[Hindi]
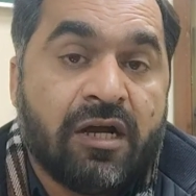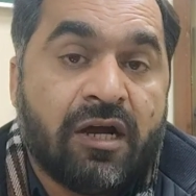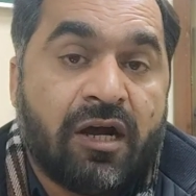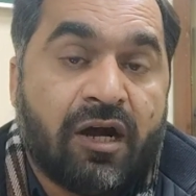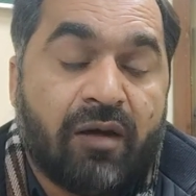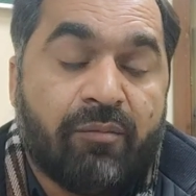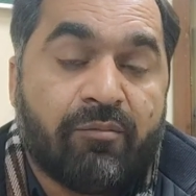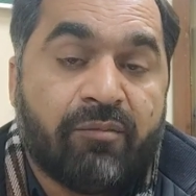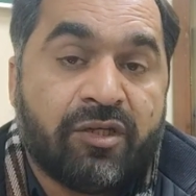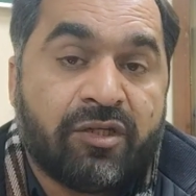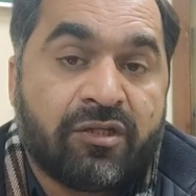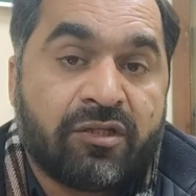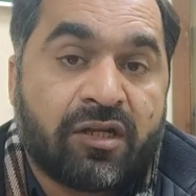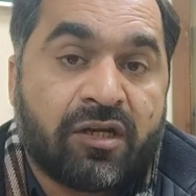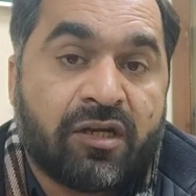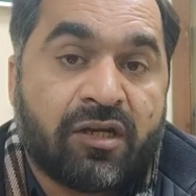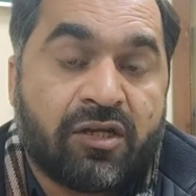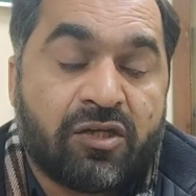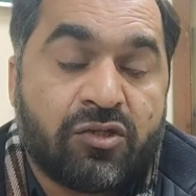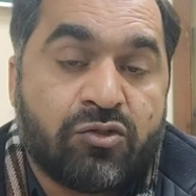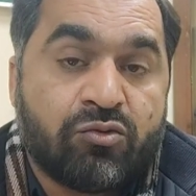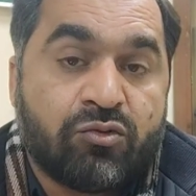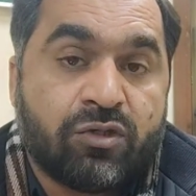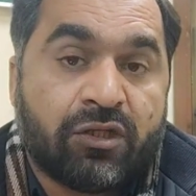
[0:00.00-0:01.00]
हम इस तरह
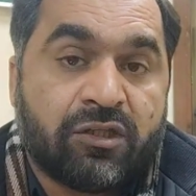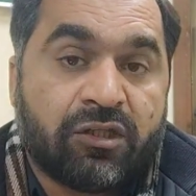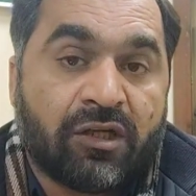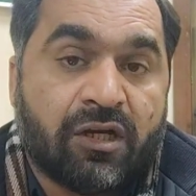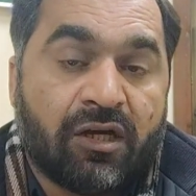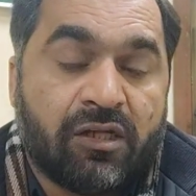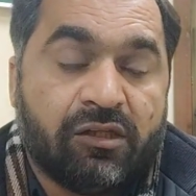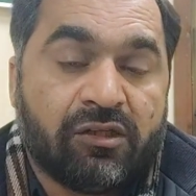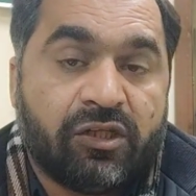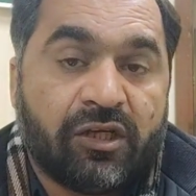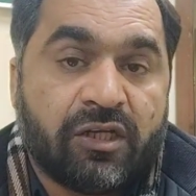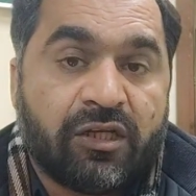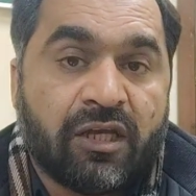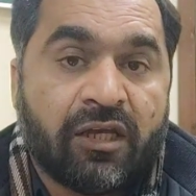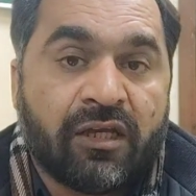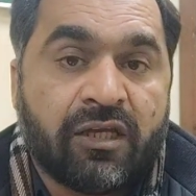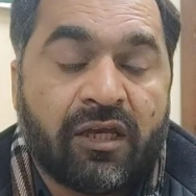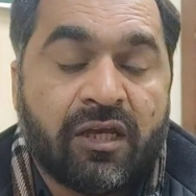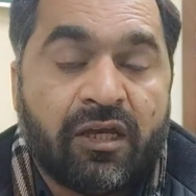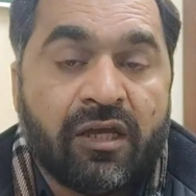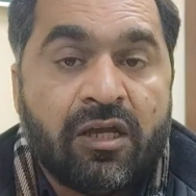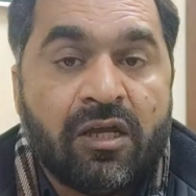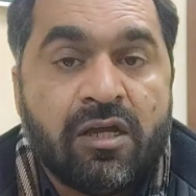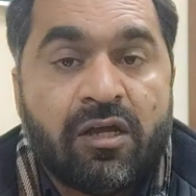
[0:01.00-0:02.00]
की सूरत हाल
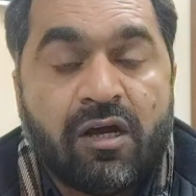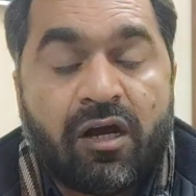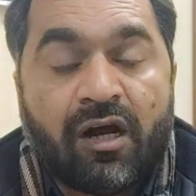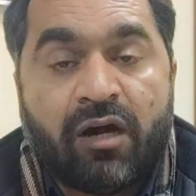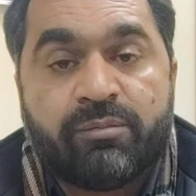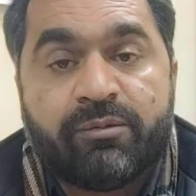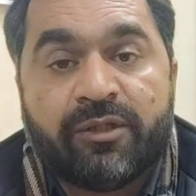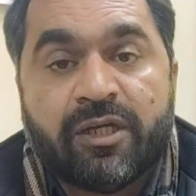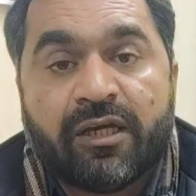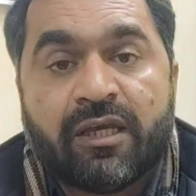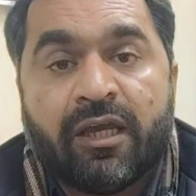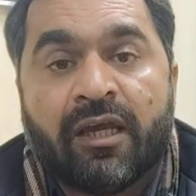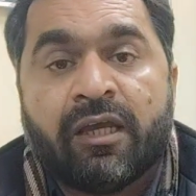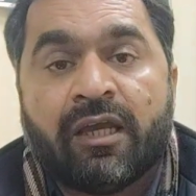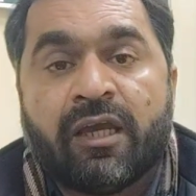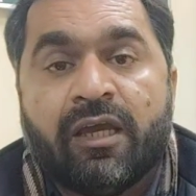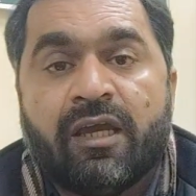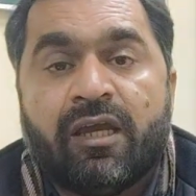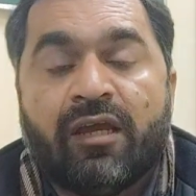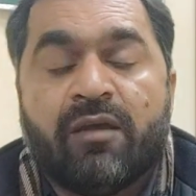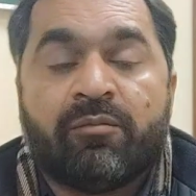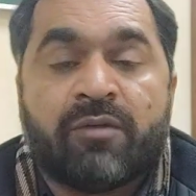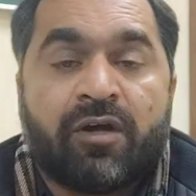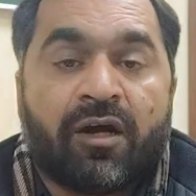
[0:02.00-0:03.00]
देखेंगे आप देखें
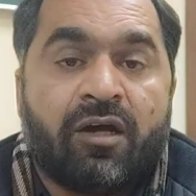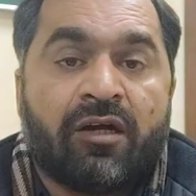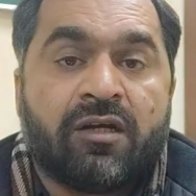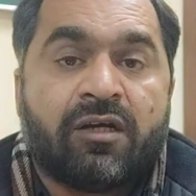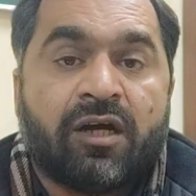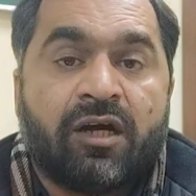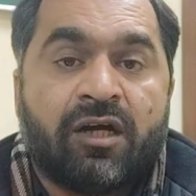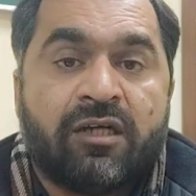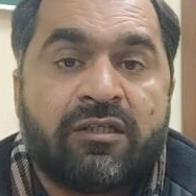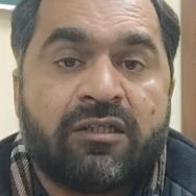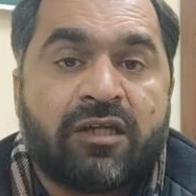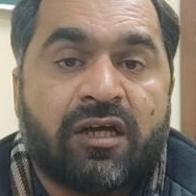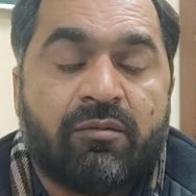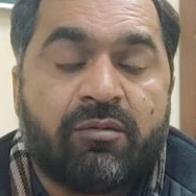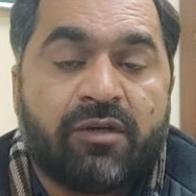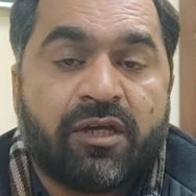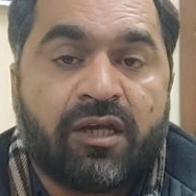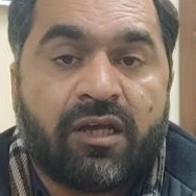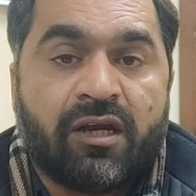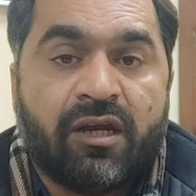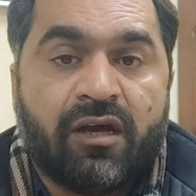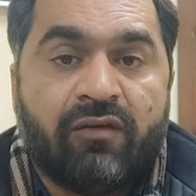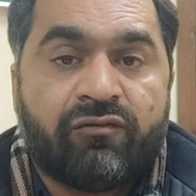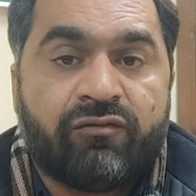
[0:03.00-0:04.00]
कि इमरान खान साहब
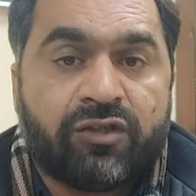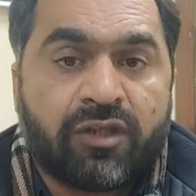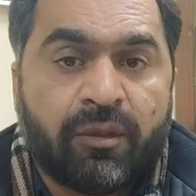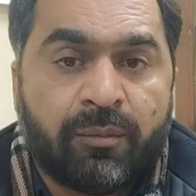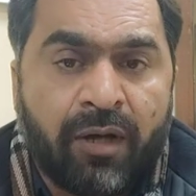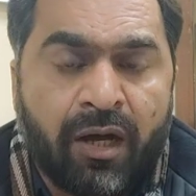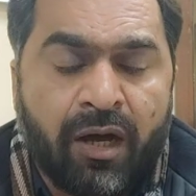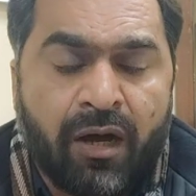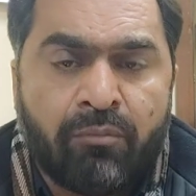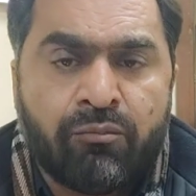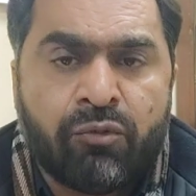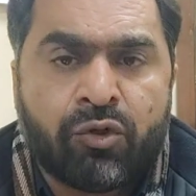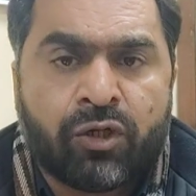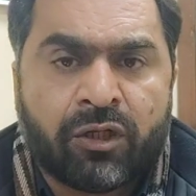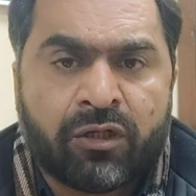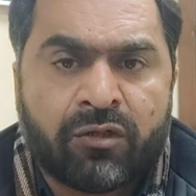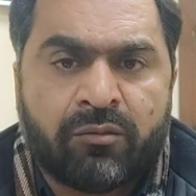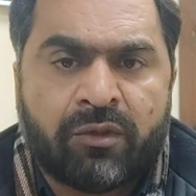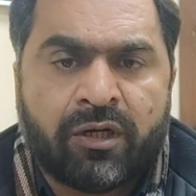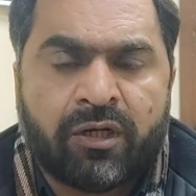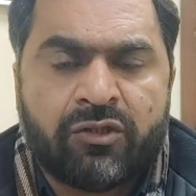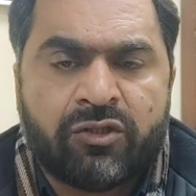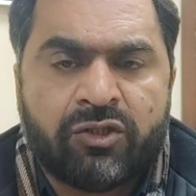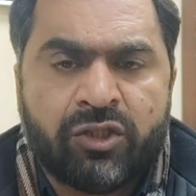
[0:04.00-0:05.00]
के ख़िलाफ़ तमाम
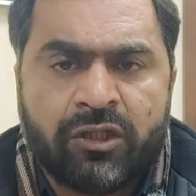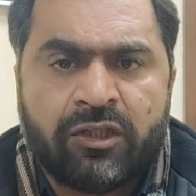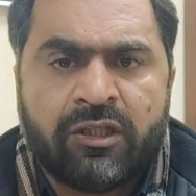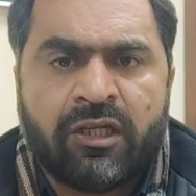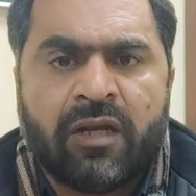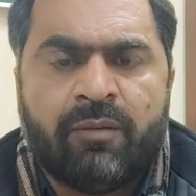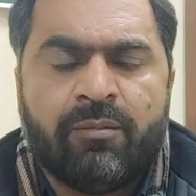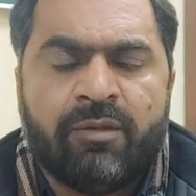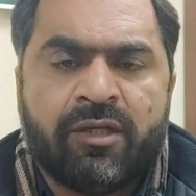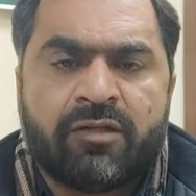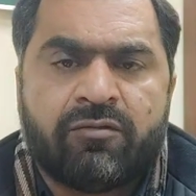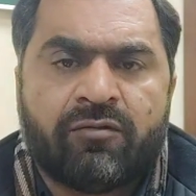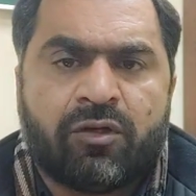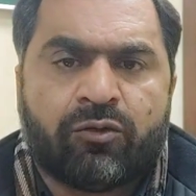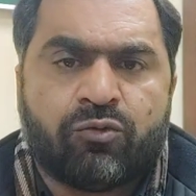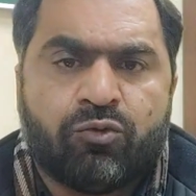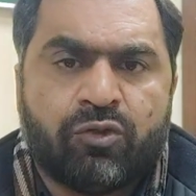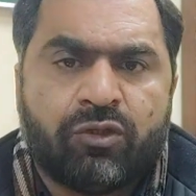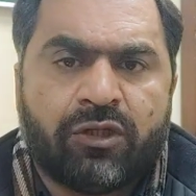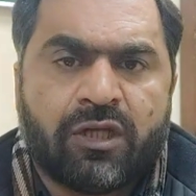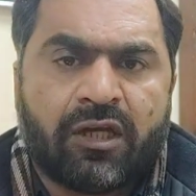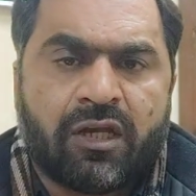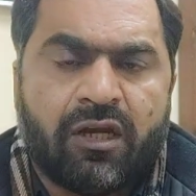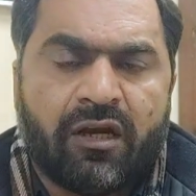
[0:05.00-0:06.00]
मुकदमा जितने भी इस वक्त
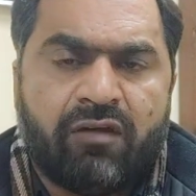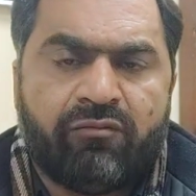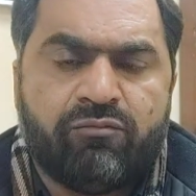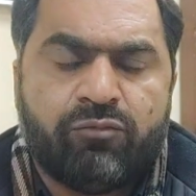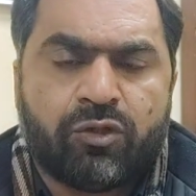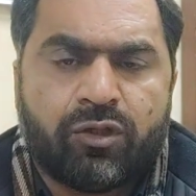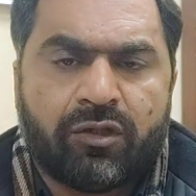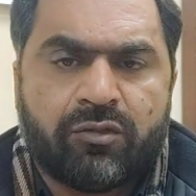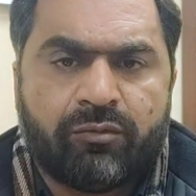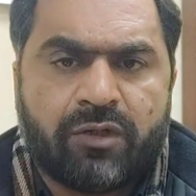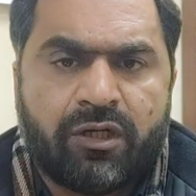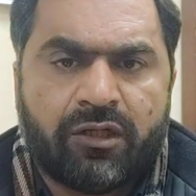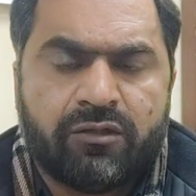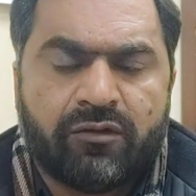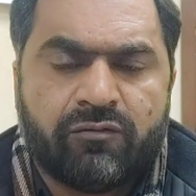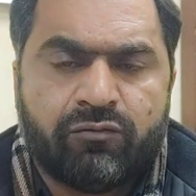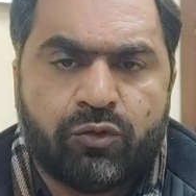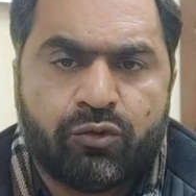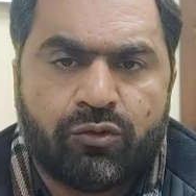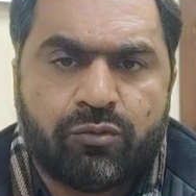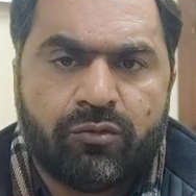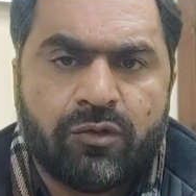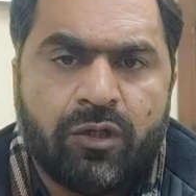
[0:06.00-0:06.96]
उनके ख़िलाफ़ मुकदमा हैं वो